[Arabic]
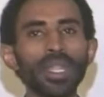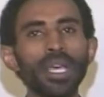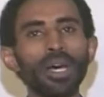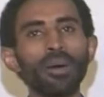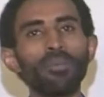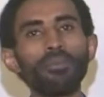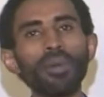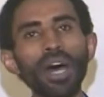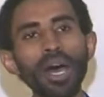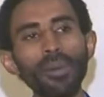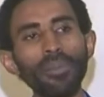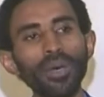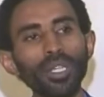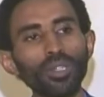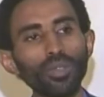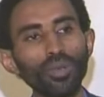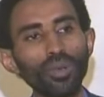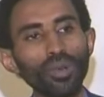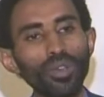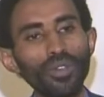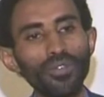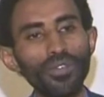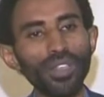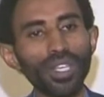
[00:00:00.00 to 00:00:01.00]
ما
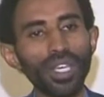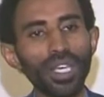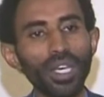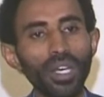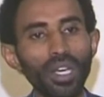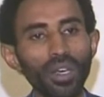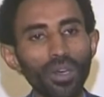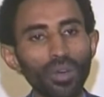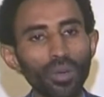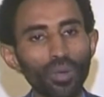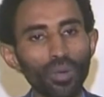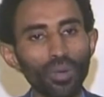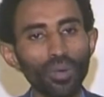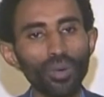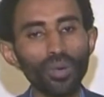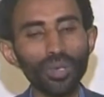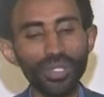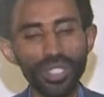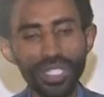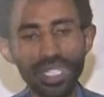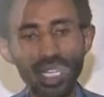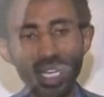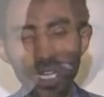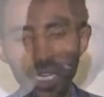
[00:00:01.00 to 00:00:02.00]
بدخل في
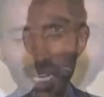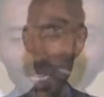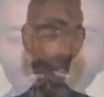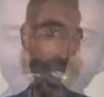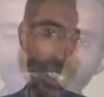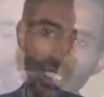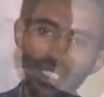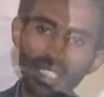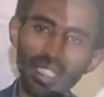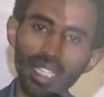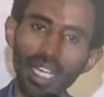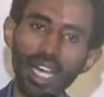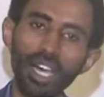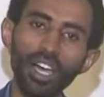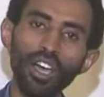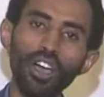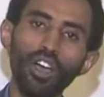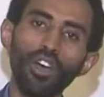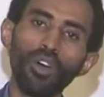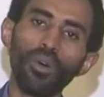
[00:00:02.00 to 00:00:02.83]
رؤوسنا ندده